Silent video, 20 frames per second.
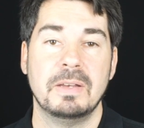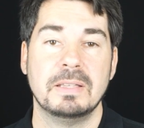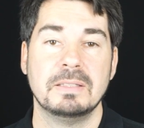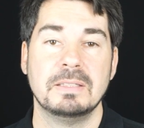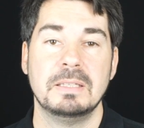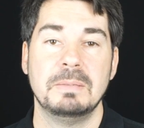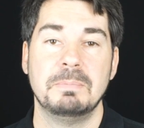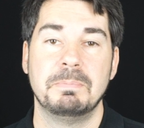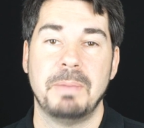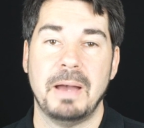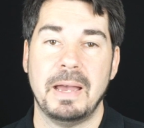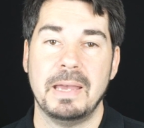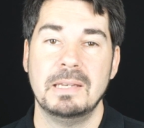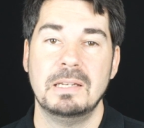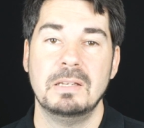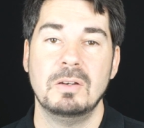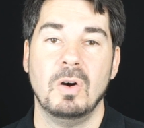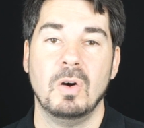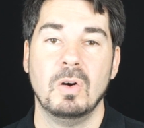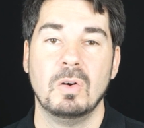wenn Sie
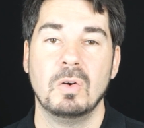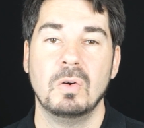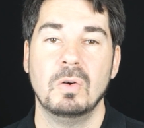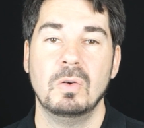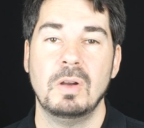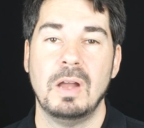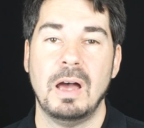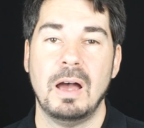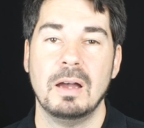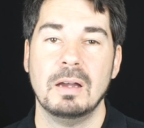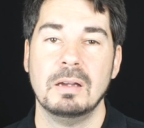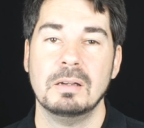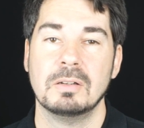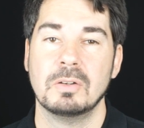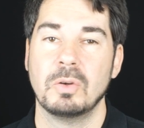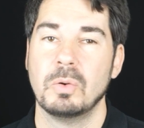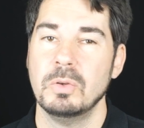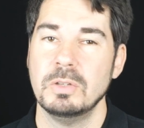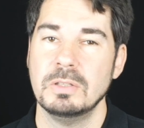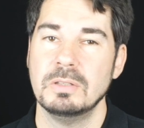beide
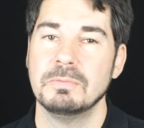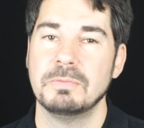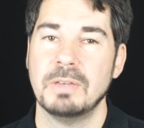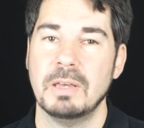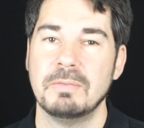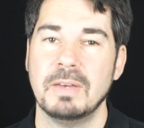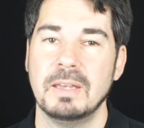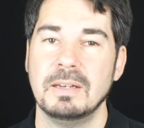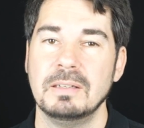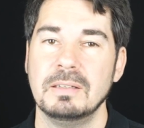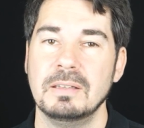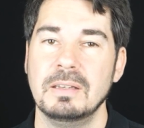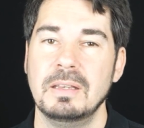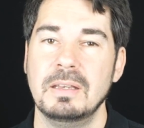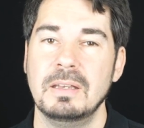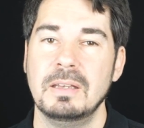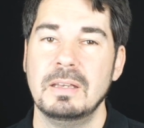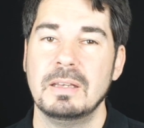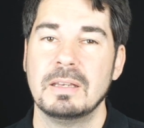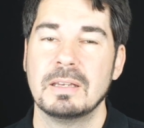Okulargrößen verwenden,
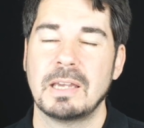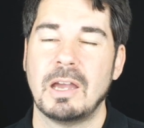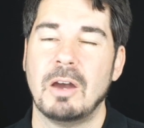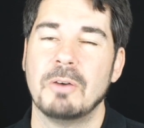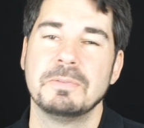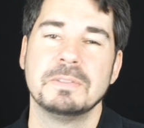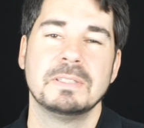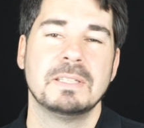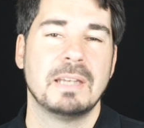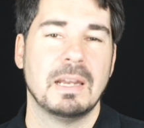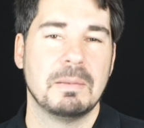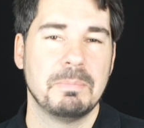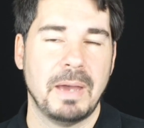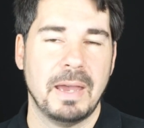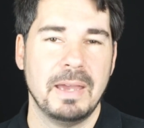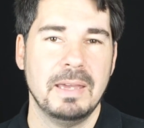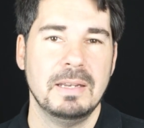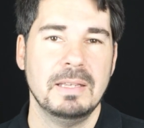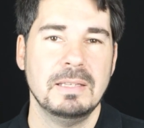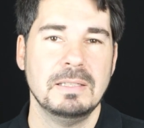kaufen Sie dann
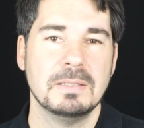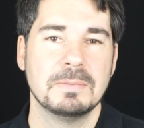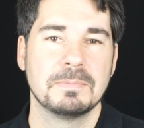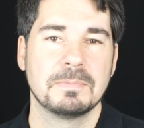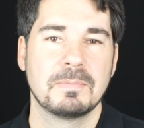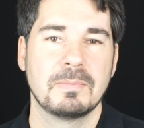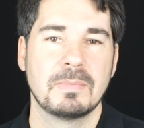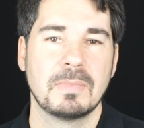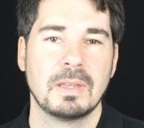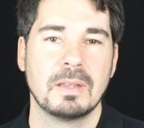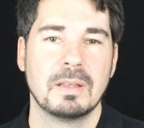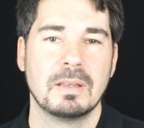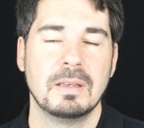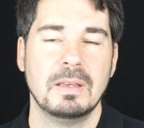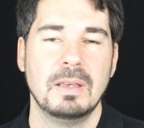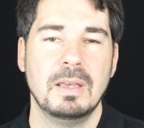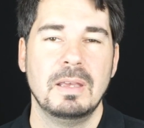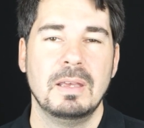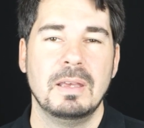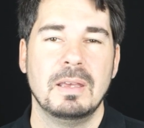beides?
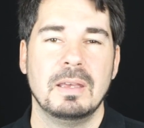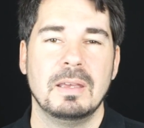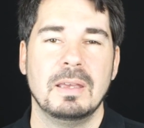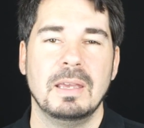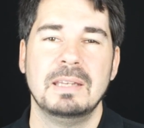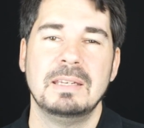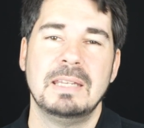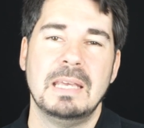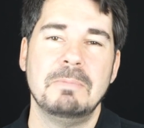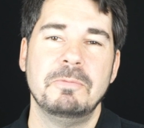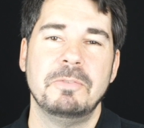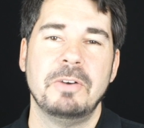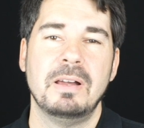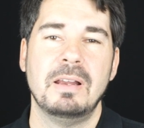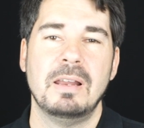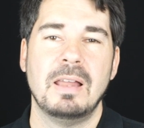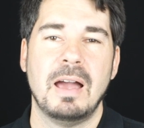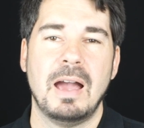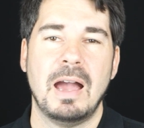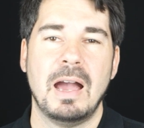In dem
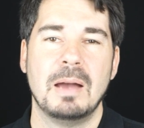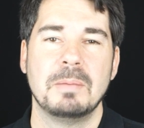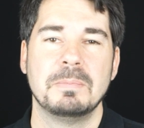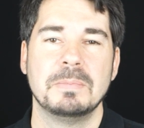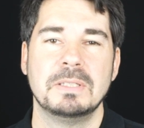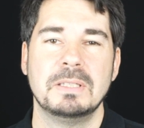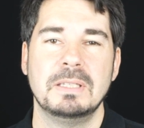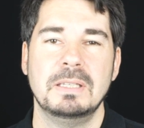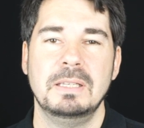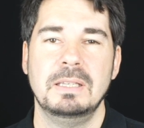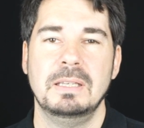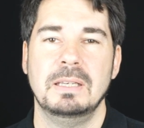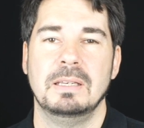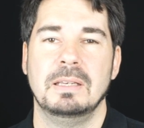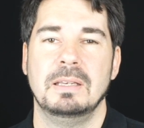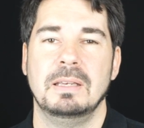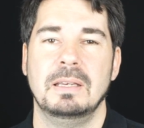Fall haben Sie